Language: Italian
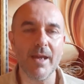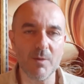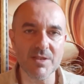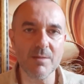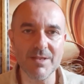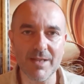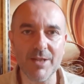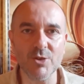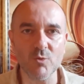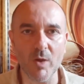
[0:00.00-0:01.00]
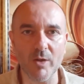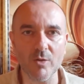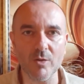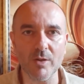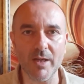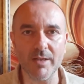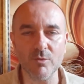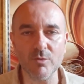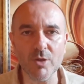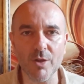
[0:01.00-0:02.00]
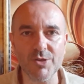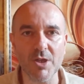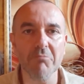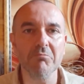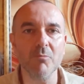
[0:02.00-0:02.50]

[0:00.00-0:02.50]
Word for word: e questi messaggi durano uh, tutt'oggi.